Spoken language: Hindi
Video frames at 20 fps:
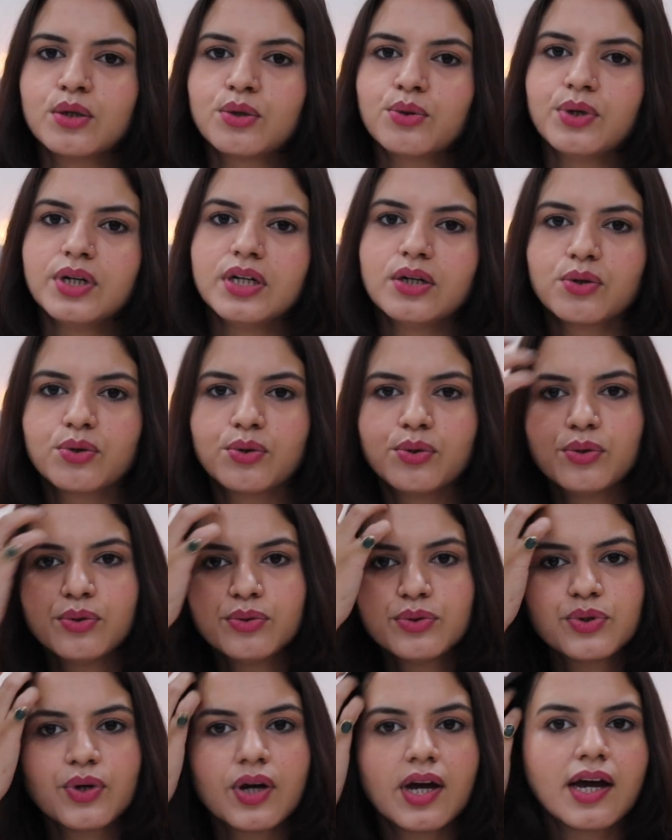तो इनको
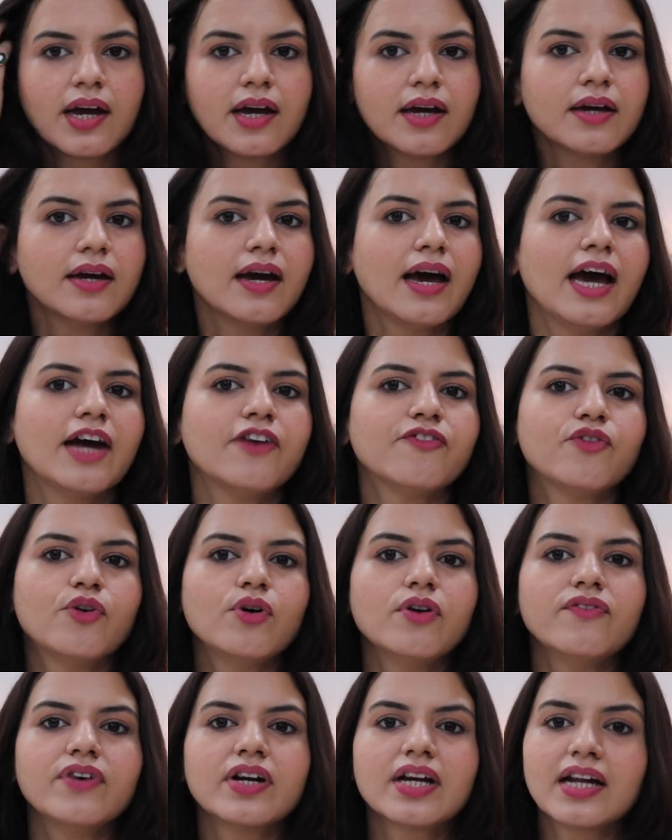जो है हेयर
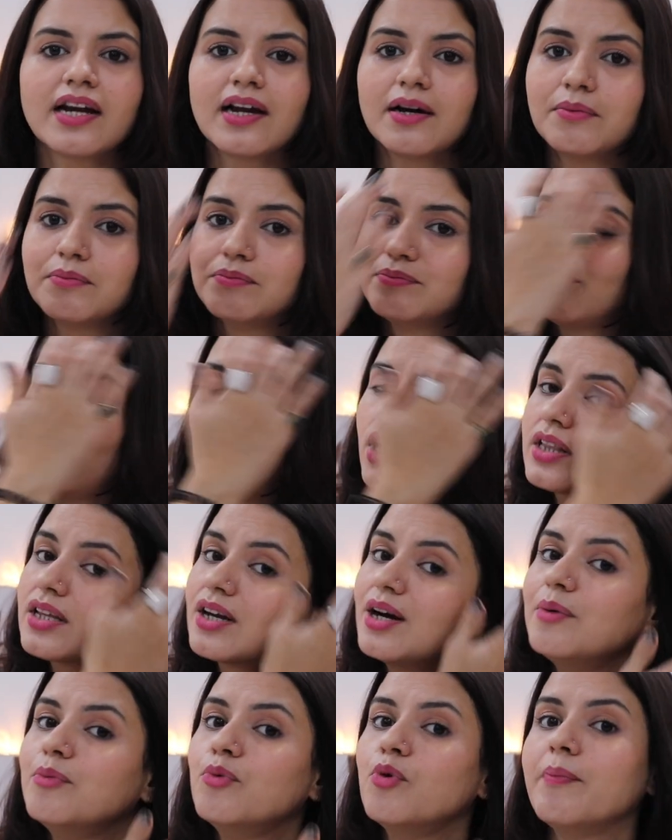फॉल वगैरह बहुत
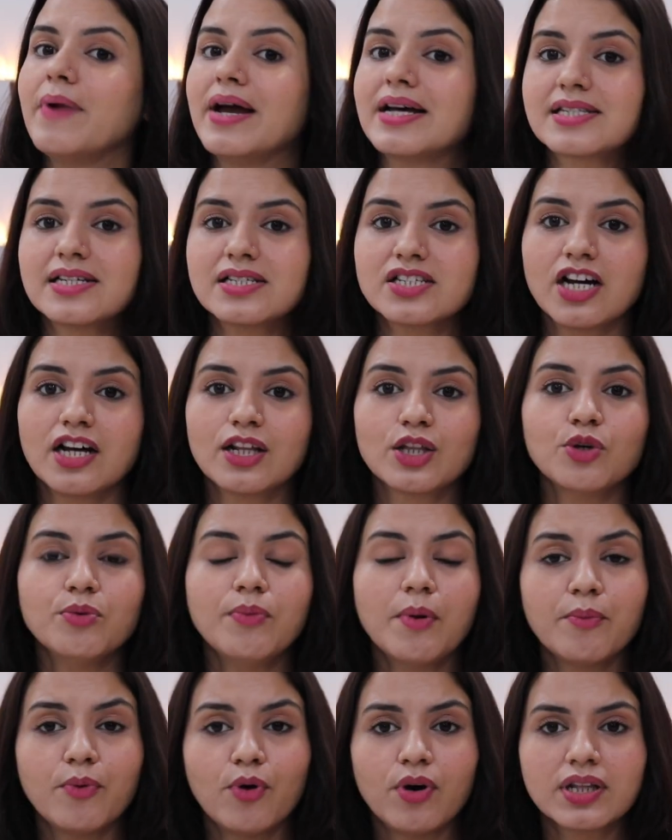कम हूँ मैं ऐसा चाहती हूँ
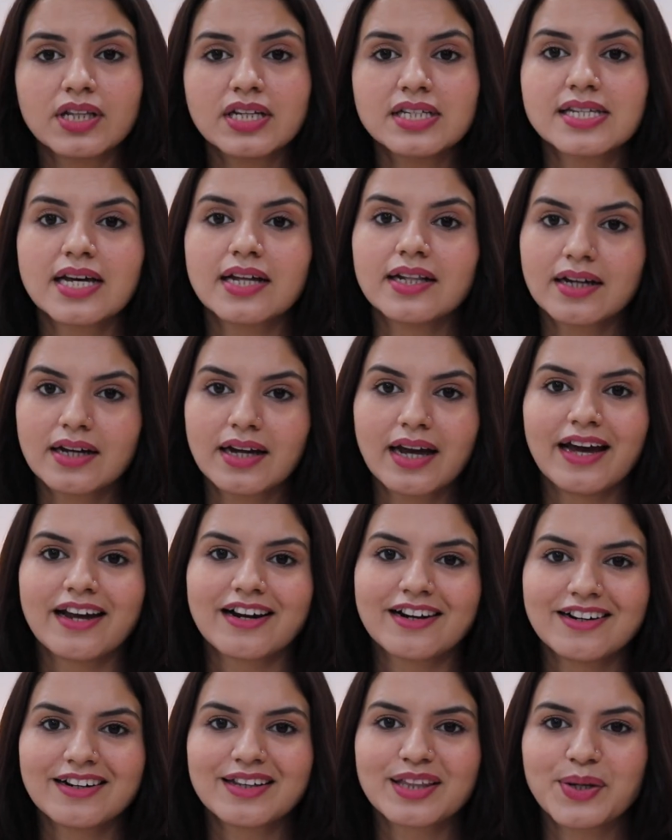मैं बहुत ही ज़्यादा केयर
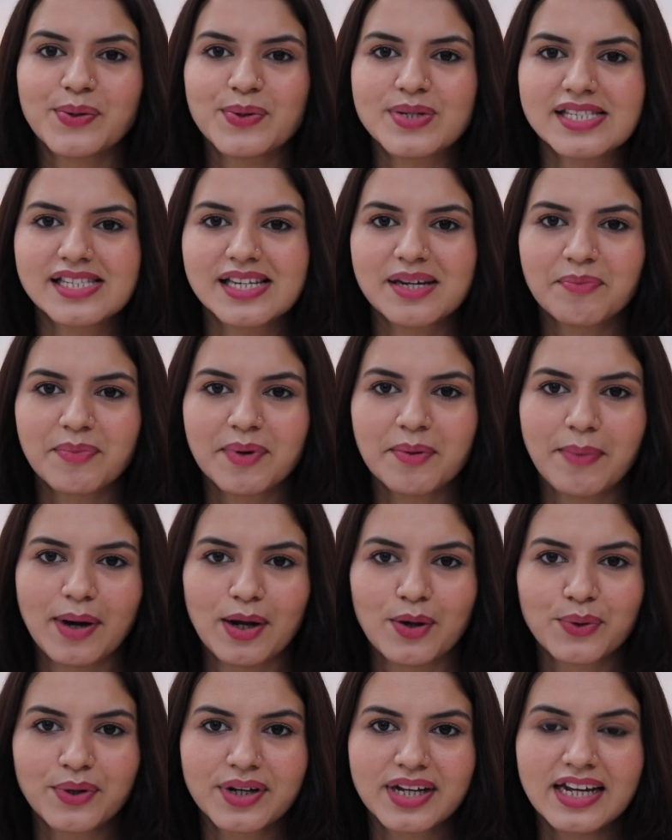करती हूँ इसलिए अपने
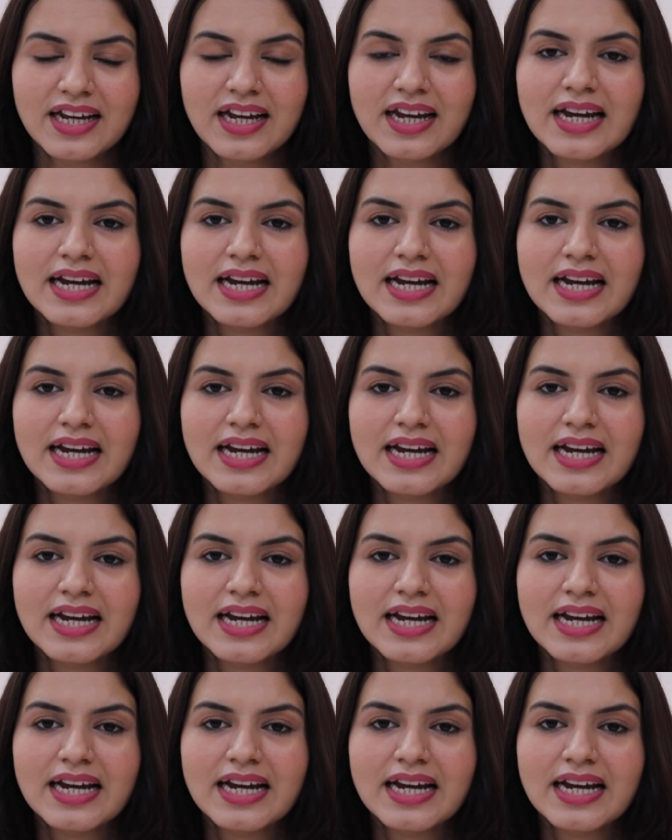बालों की